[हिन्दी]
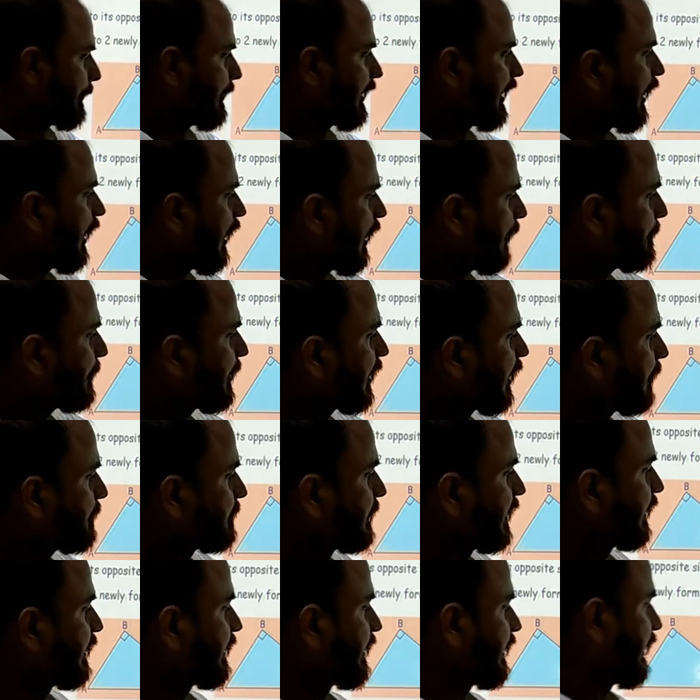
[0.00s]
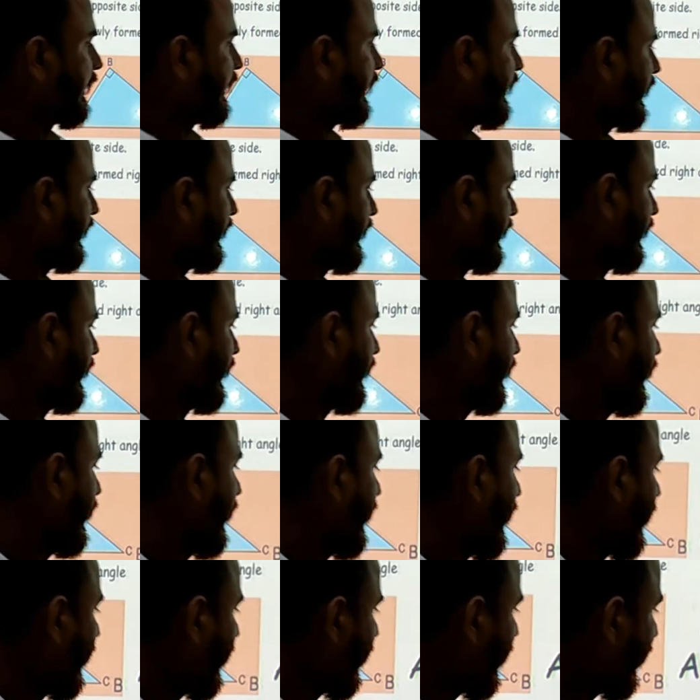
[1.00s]
अब यहां पर आप देखिए
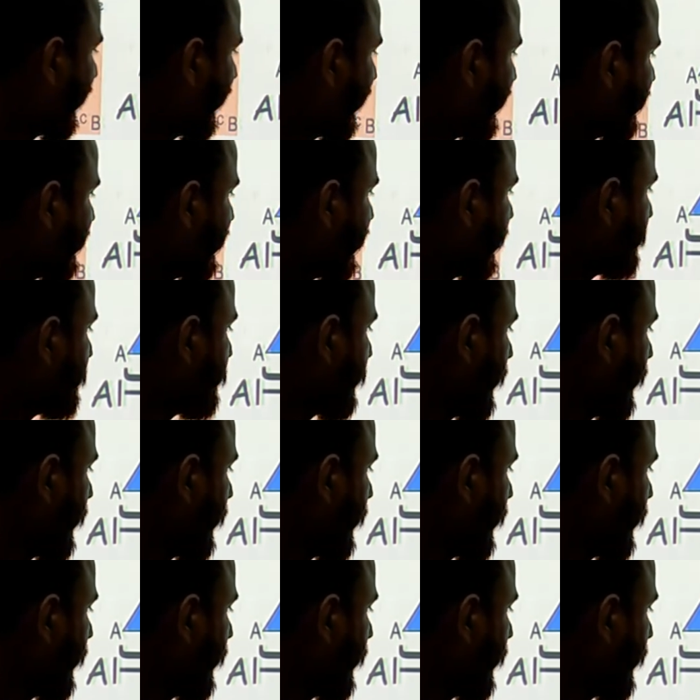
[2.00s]
ए डी